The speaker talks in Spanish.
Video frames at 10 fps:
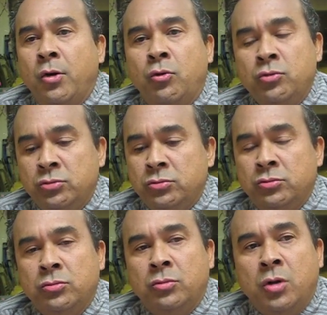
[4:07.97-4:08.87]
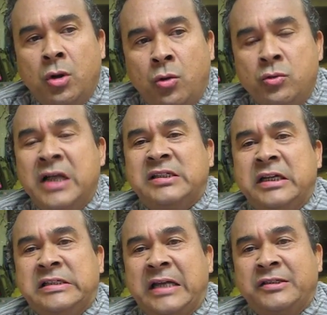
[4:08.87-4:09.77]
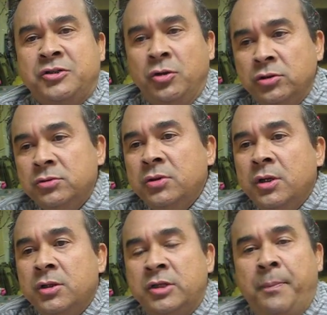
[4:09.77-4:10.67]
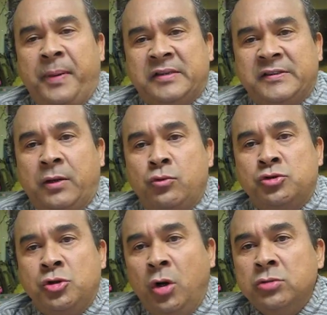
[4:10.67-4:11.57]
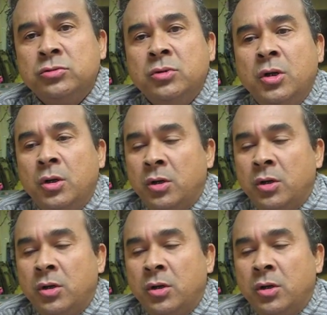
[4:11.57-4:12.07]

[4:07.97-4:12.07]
una sensación de persecución